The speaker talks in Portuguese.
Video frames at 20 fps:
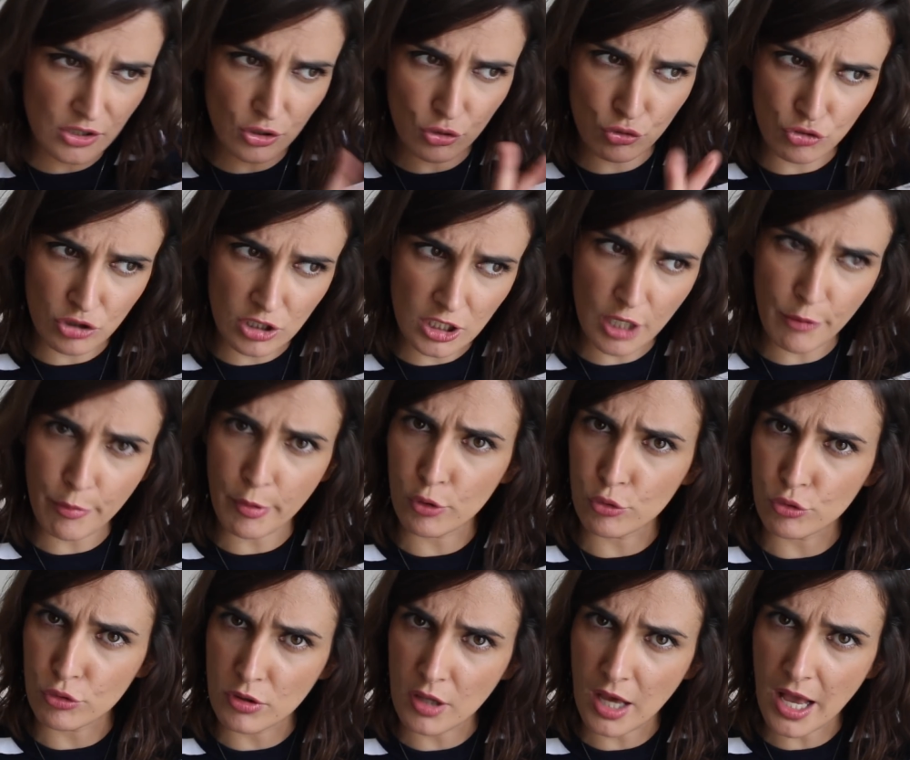lesãozinha para
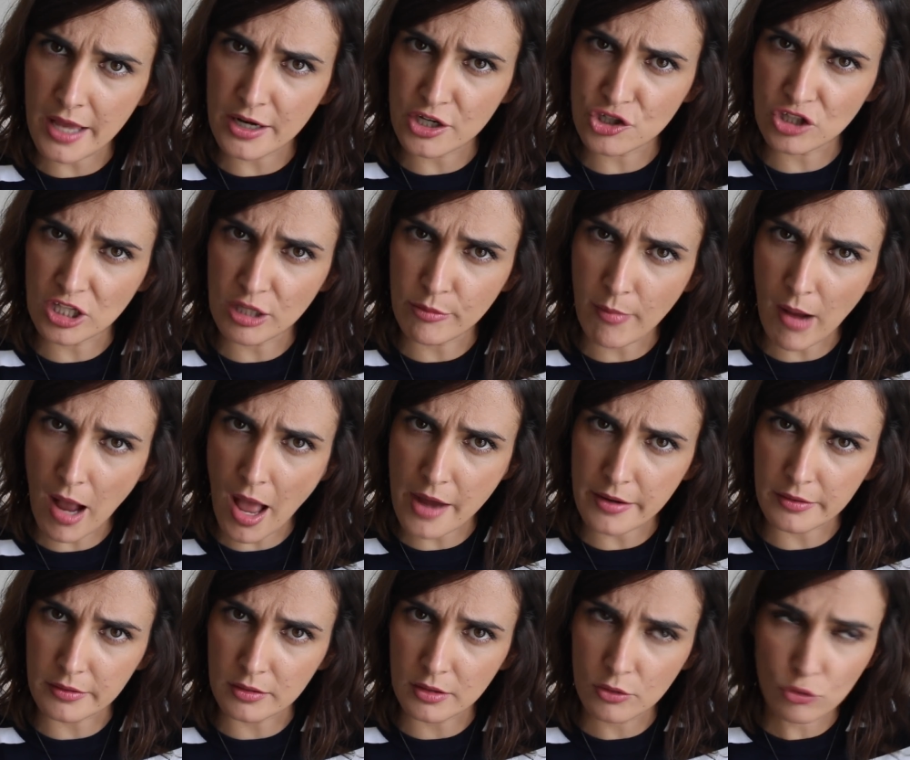cuidar,
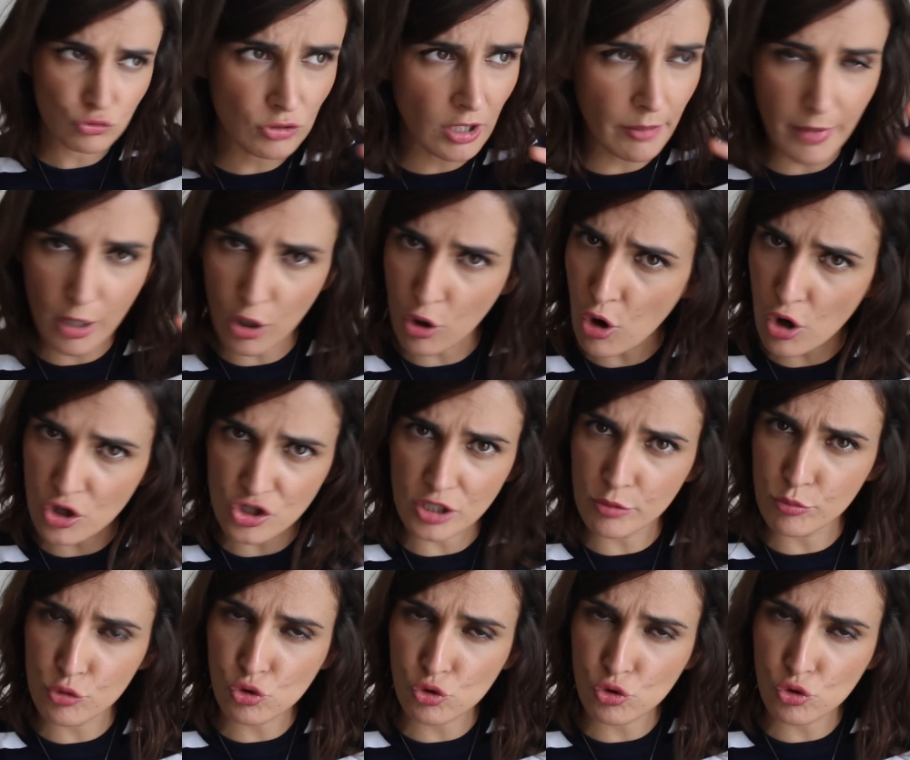estimar, um tamagotchi